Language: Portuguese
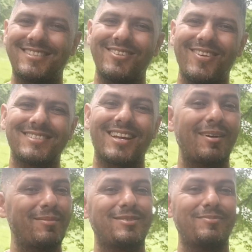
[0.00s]
essa doença
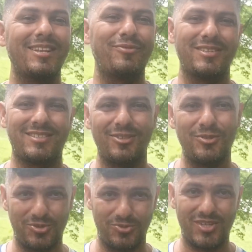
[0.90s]
acaba se
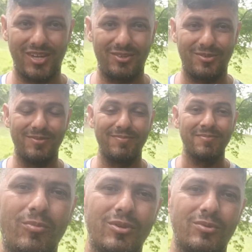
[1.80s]
manifestando de um jeito.
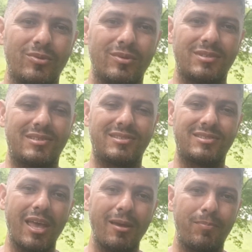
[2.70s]
Comigo,
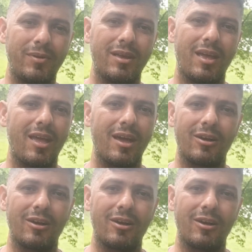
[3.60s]
sempre